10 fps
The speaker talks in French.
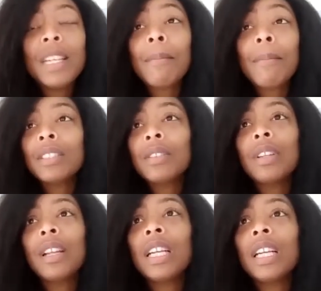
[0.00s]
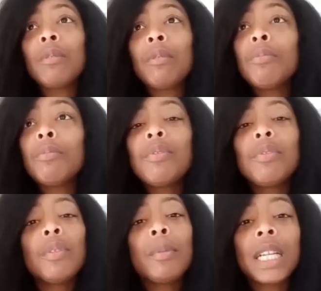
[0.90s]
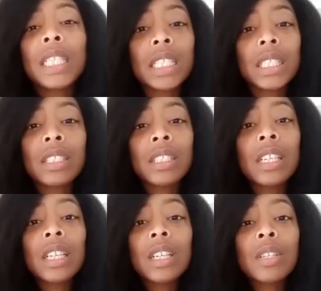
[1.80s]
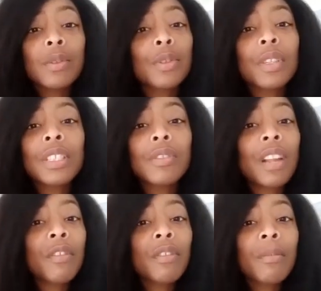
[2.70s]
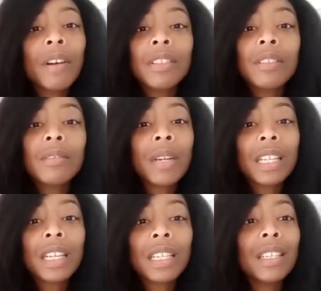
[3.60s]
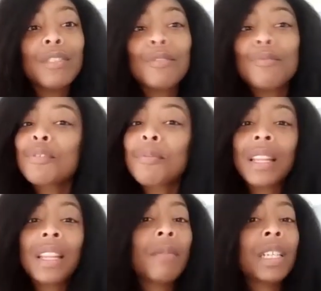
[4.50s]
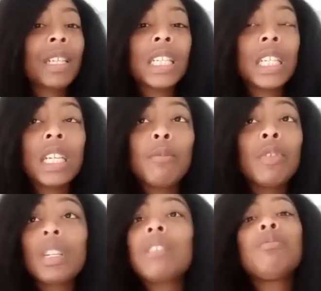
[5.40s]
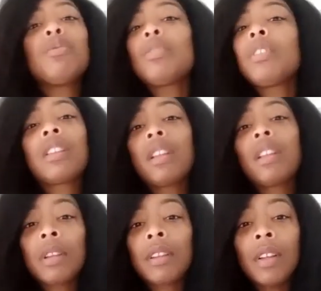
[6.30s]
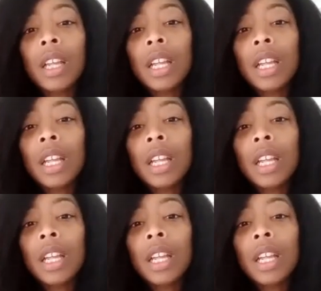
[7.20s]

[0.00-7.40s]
Et à partir de là, il y a eu beaucoup de pages qui sont sorties de l'anonymat en disant, bah ça y est, je monte ma tête, machin, et elles montent quasiment toute leur tête maintenant